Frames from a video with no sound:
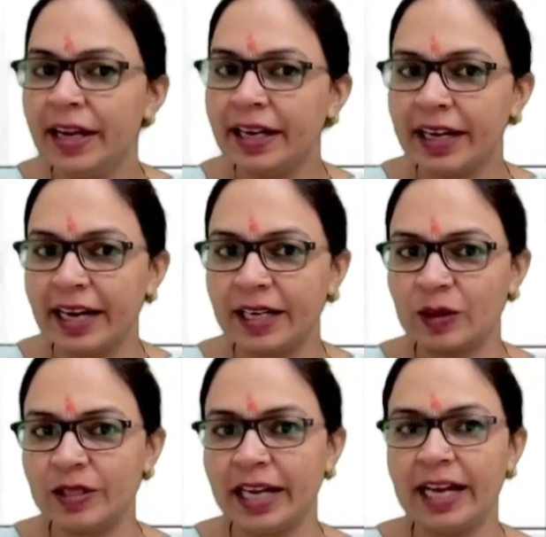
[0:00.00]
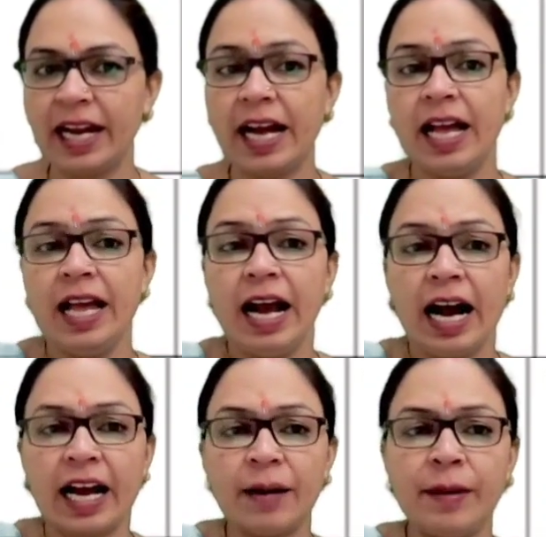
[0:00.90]
करेक्ट हो जाएगा
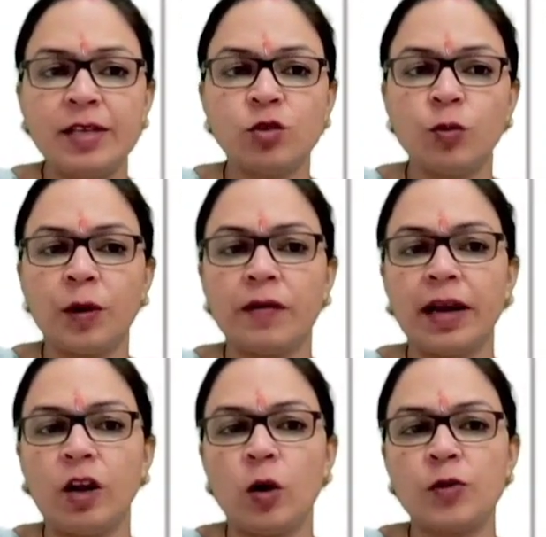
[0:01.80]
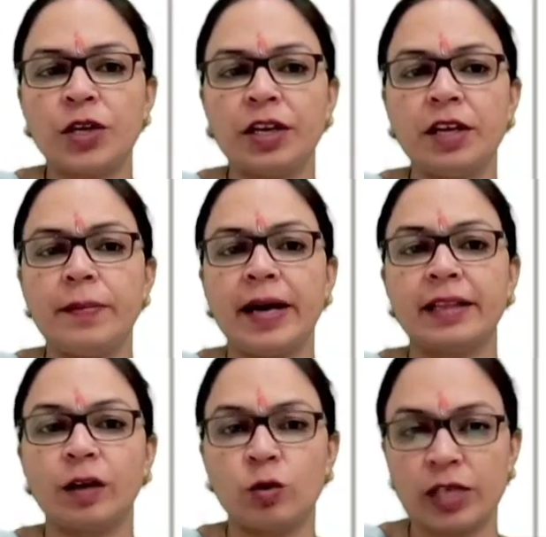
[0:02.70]
अगर मैं इस ऊपर वाले ऑप्शन की
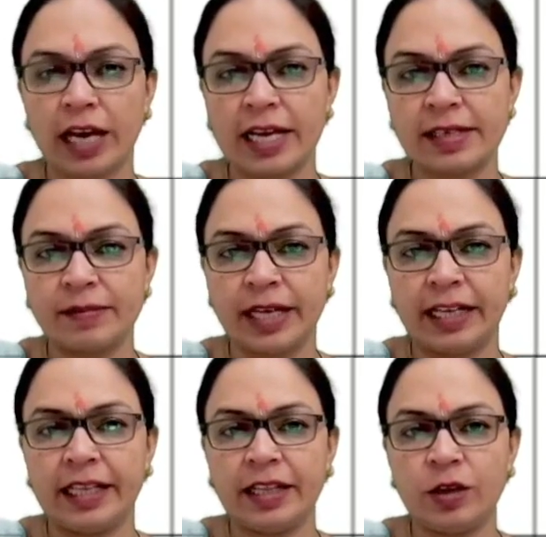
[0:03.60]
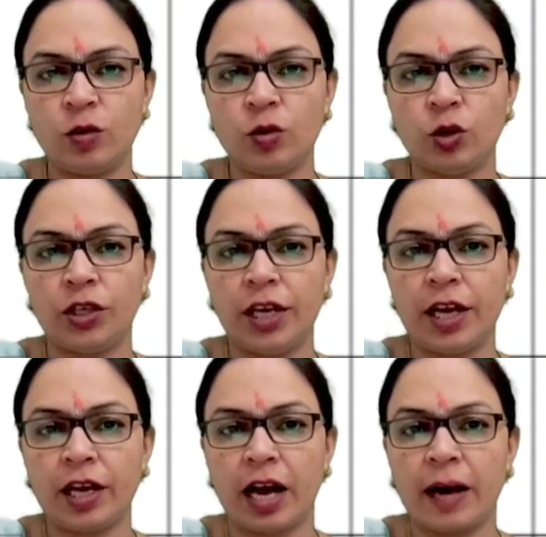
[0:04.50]
बात करूँ सारा समझा देती हूँ तो
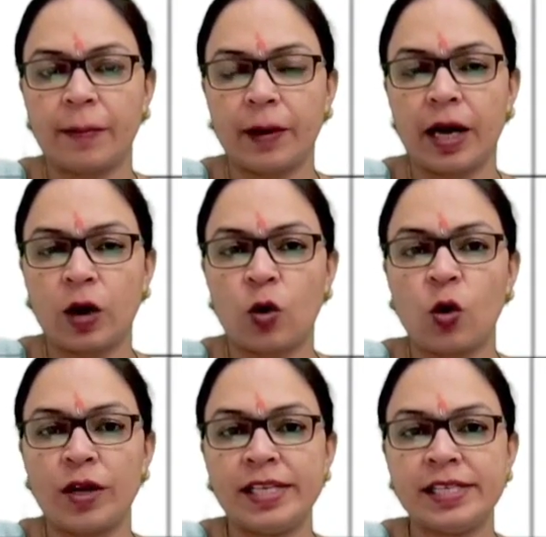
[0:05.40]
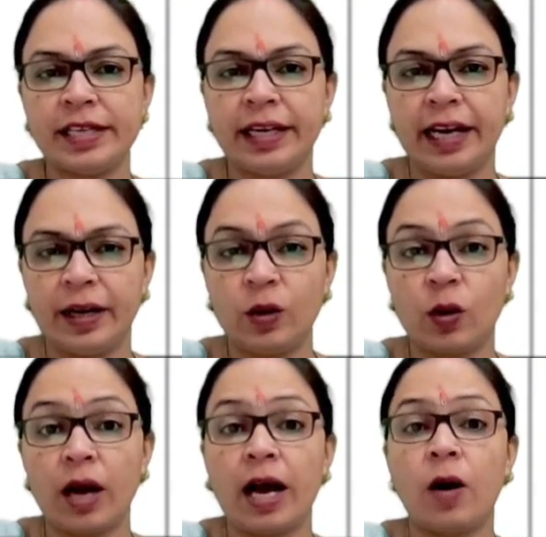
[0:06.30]
ये आपका को इंसिडेंट
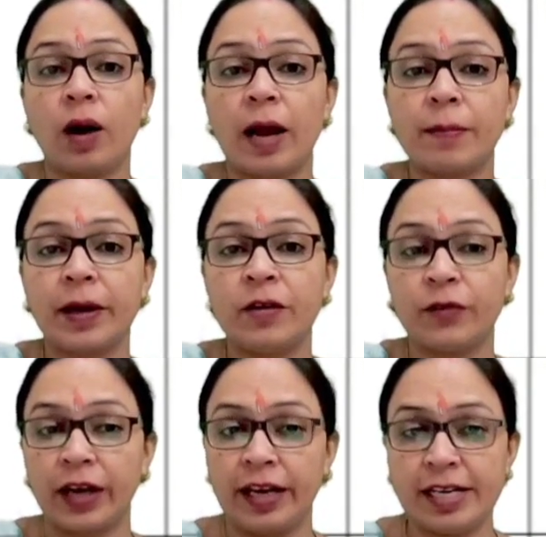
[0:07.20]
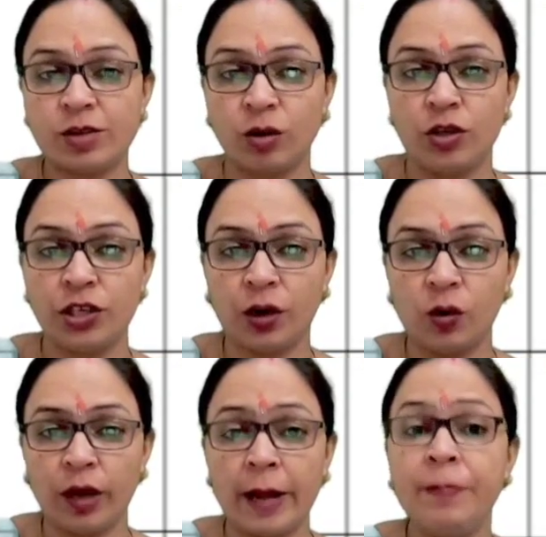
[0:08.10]
होगा और आपके इनफाइनाइट सोल्यूशन
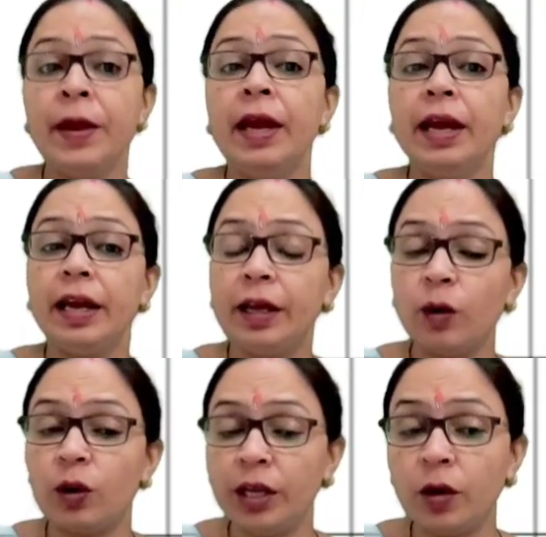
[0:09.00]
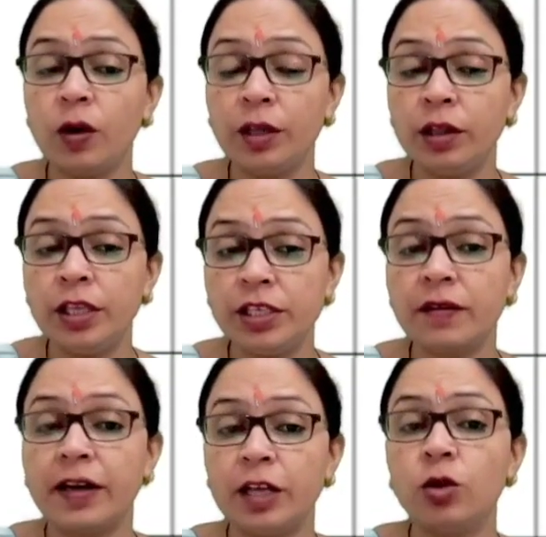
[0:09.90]
होंगे इन और इन नीचे
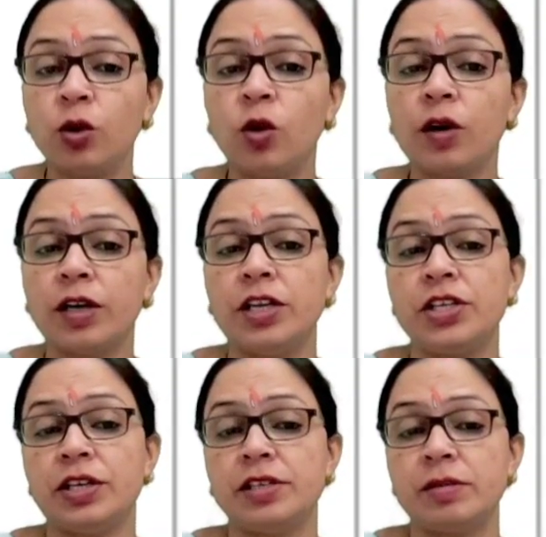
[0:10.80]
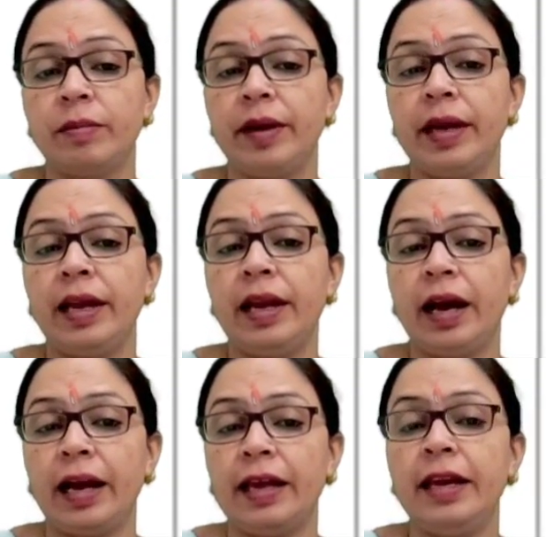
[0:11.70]
वाली दोनों कंडीशंस में
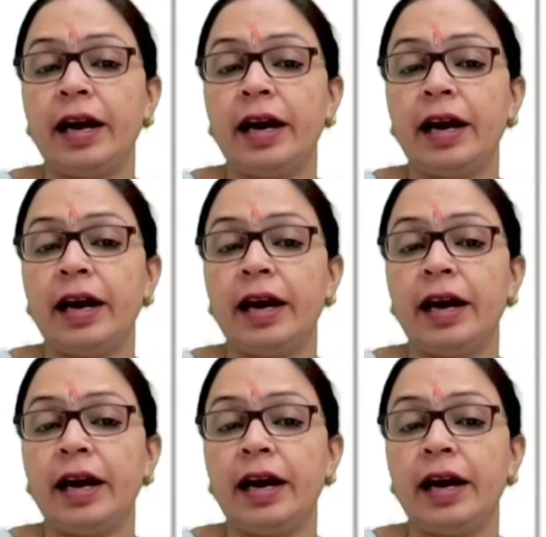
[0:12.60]
लाइन